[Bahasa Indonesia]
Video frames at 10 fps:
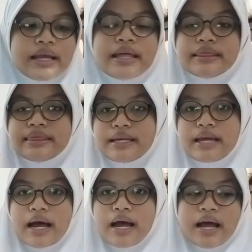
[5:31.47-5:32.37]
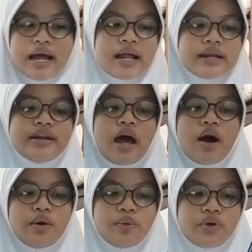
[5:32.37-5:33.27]
3
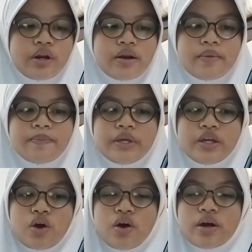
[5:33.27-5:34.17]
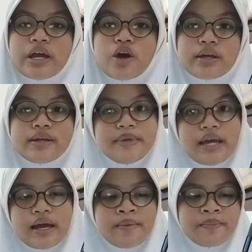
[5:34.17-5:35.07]
daur bio
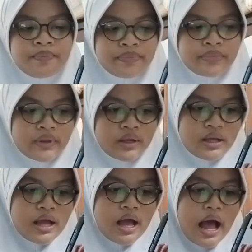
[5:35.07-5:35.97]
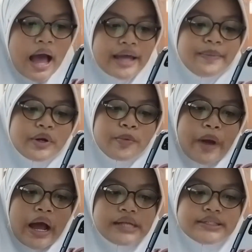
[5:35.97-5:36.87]
geokimia. Air
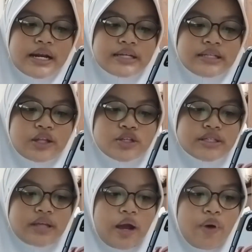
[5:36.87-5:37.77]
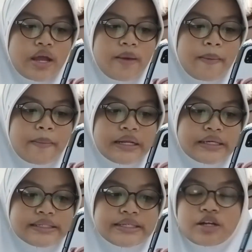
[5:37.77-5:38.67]
merupakan salah satu senyawa yang
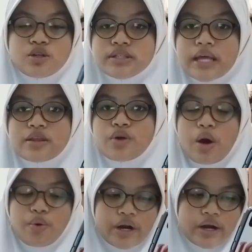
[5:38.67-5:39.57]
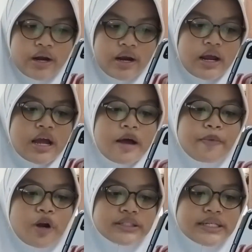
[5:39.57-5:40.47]
memiliki siklus atau daur.
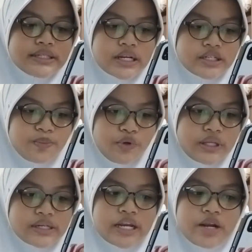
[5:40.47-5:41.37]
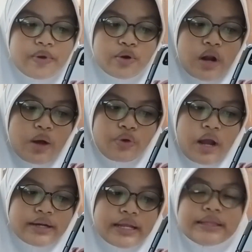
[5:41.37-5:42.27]
Proses tersebut terjadi
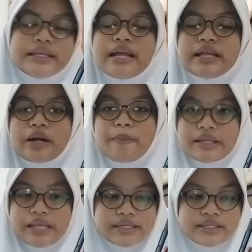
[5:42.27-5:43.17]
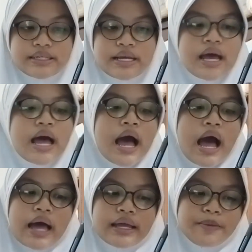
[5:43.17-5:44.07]
berulang-ulang dan tidak terbatas.
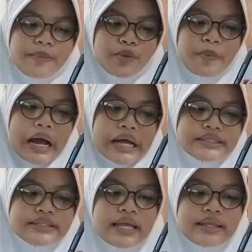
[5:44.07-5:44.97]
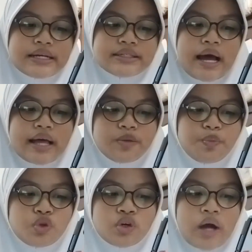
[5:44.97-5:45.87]
Air merupakan zat yang sangat
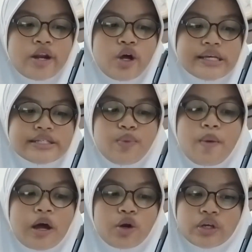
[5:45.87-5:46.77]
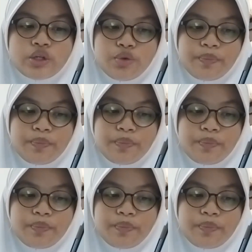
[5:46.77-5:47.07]
dibutuhkan oleh semua makhluk hidup.